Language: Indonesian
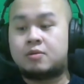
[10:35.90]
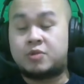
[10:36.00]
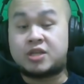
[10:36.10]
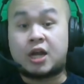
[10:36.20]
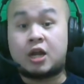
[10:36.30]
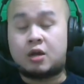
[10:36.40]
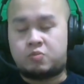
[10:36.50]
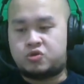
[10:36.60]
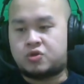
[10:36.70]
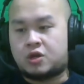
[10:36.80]
Bisa kalah nggak?
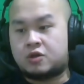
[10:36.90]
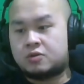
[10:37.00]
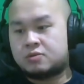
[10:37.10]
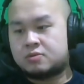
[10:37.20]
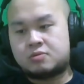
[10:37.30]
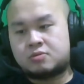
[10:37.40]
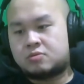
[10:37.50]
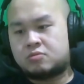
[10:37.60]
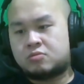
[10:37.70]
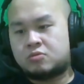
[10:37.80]
Bisa.
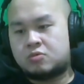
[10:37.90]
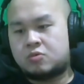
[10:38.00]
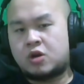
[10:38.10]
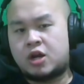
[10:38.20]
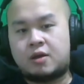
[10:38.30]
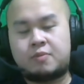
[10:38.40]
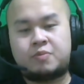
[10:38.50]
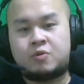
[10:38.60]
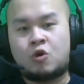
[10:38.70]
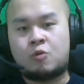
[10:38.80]
gue
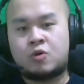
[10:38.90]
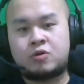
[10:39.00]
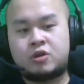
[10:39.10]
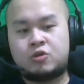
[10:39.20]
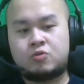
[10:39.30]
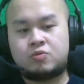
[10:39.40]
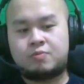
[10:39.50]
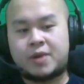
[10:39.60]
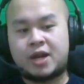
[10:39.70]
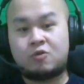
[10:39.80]
nggak ngomong itu
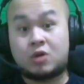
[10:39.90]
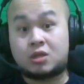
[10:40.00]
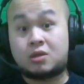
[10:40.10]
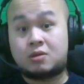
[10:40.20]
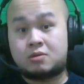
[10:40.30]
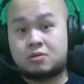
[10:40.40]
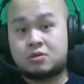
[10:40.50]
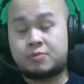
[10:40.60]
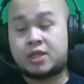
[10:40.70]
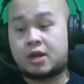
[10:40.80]
paling kuat ya.
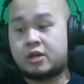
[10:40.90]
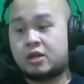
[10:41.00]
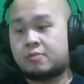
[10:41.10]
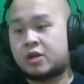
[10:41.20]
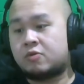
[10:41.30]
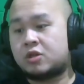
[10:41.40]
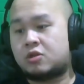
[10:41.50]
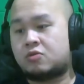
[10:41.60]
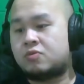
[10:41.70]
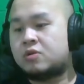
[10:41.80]
Sementara ini yang paling kuat
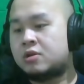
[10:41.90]
itu.